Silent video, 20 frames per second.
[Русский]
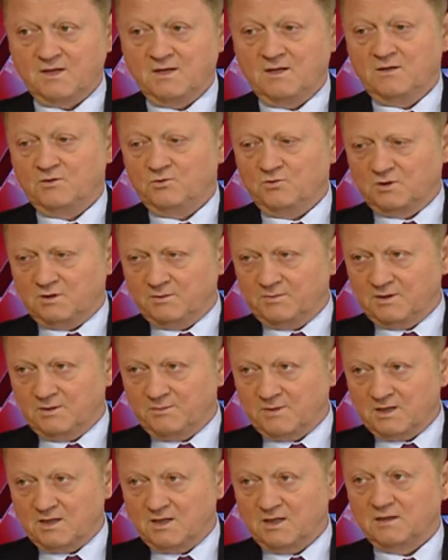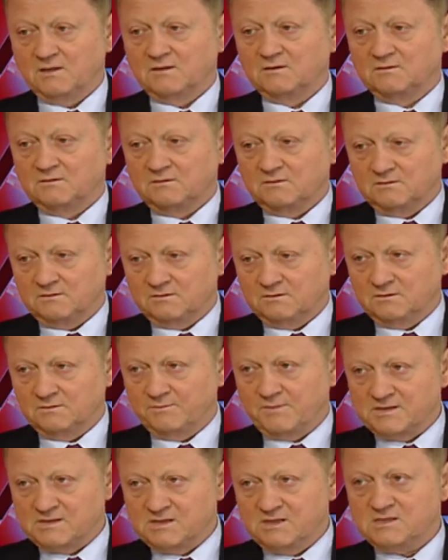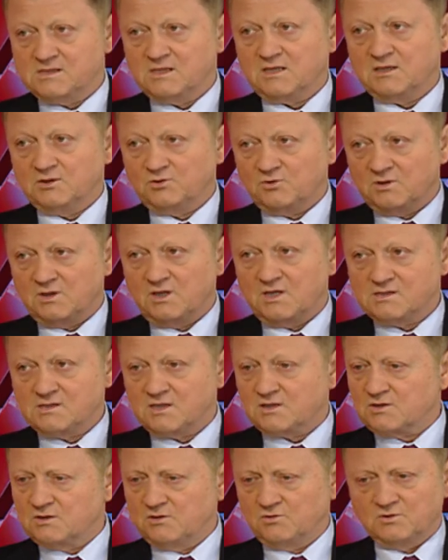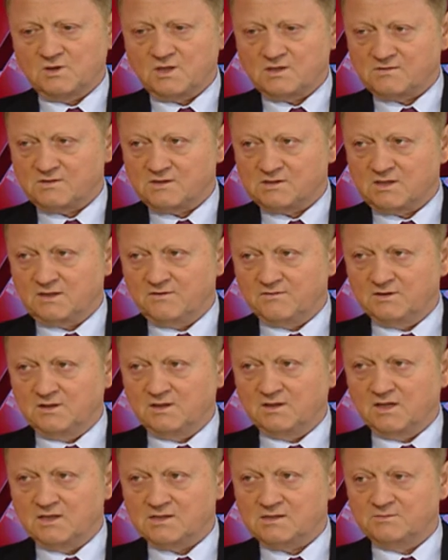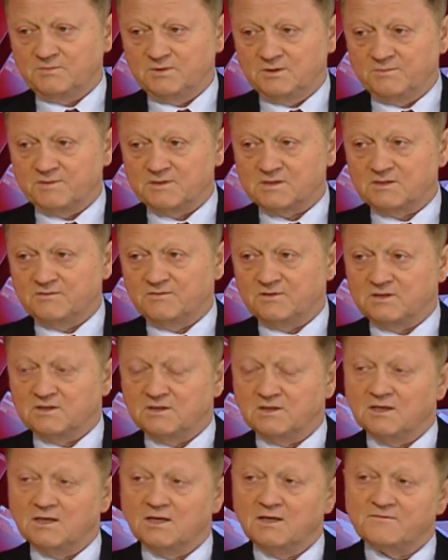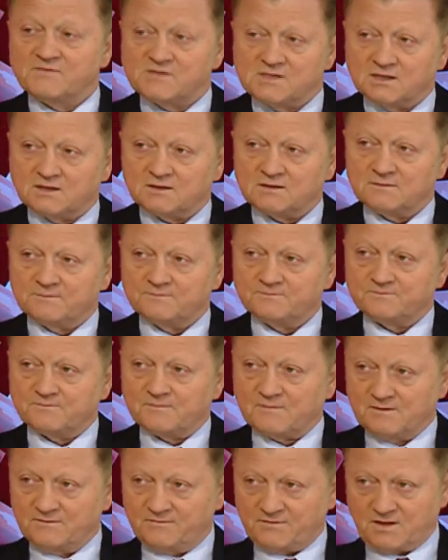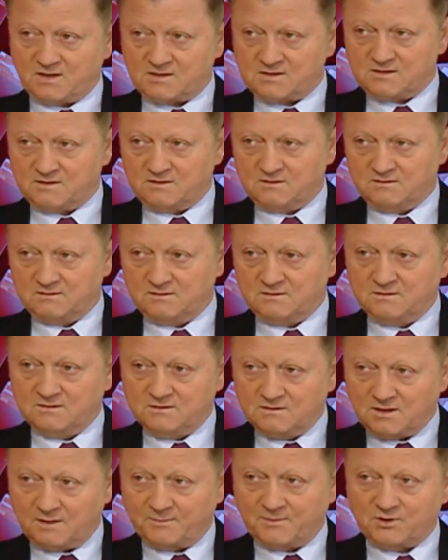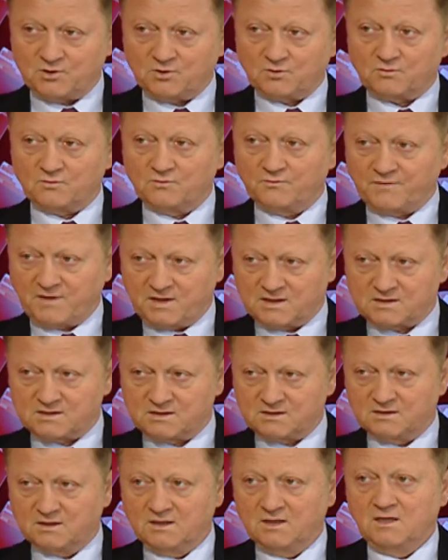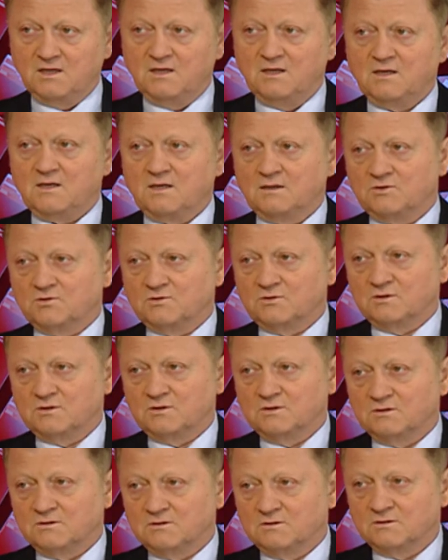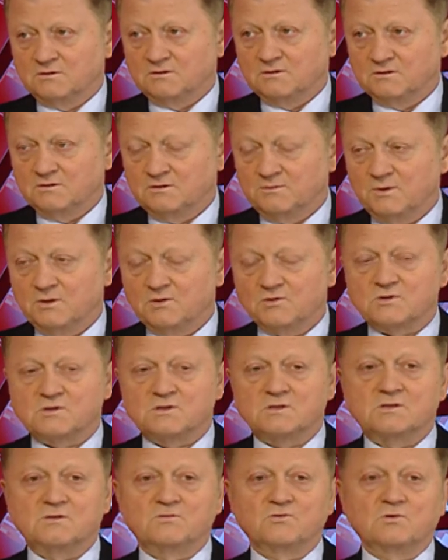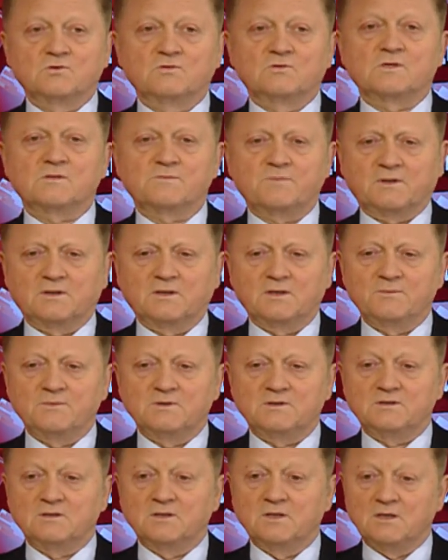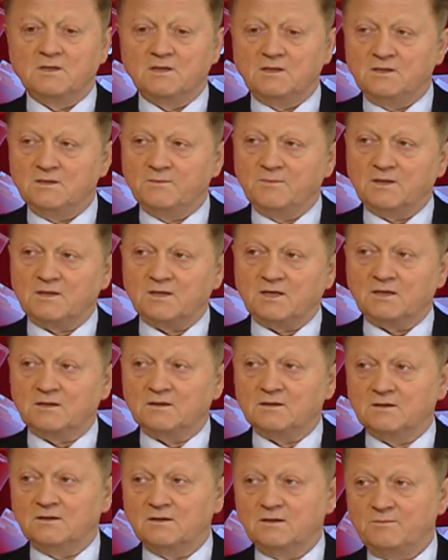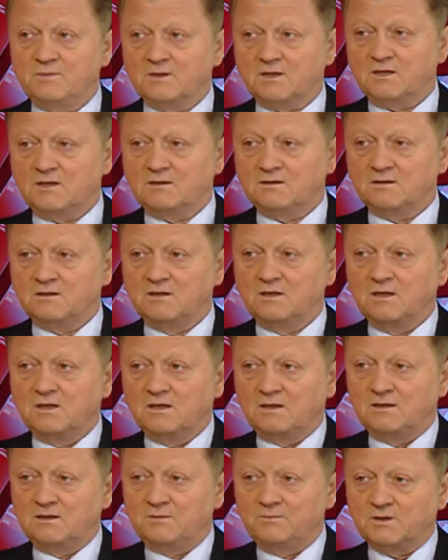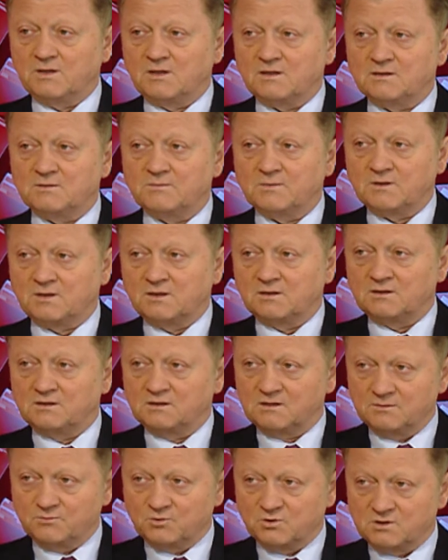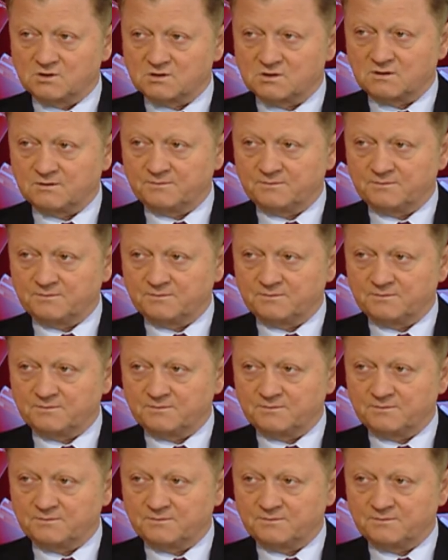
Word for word: но это была моя Э, позиция, которую я изложил, у нас в составе делегации были представители всех фракций, я подчеркиваю, фракций, которые э, имеются сегодня у нас в парламенте, и демократы, и либералы, и либералы-демократы, и коммунисты.